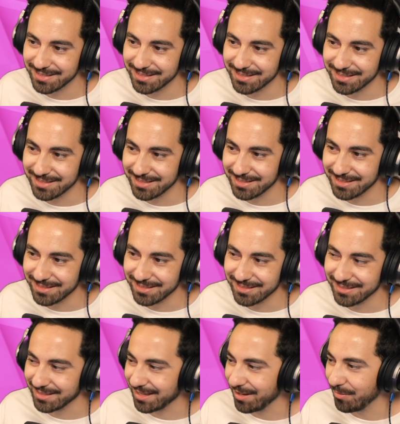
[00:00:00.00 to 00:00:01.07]
vamos.
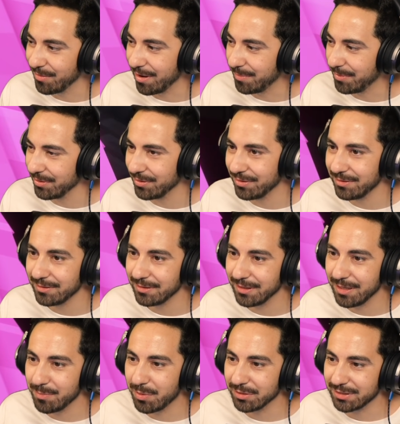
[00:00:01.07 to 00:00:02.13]
Qué guapo, ¿no?
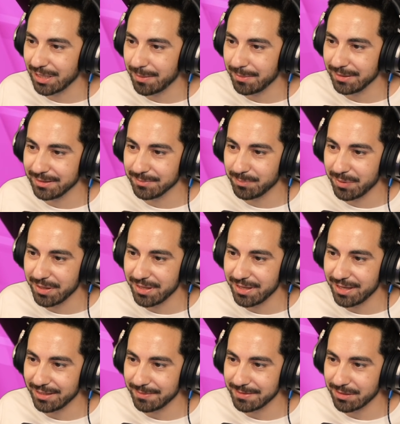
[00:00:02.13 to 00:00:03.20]
¿Y puedo, eh,
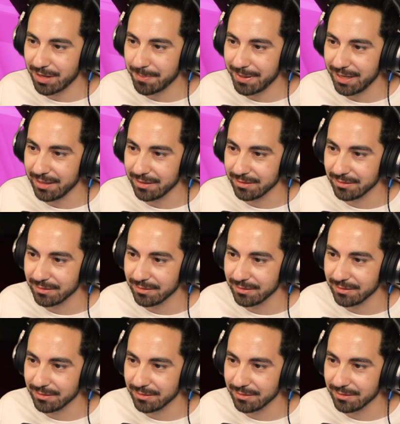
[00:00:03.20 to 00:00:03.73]
atravesar una pared?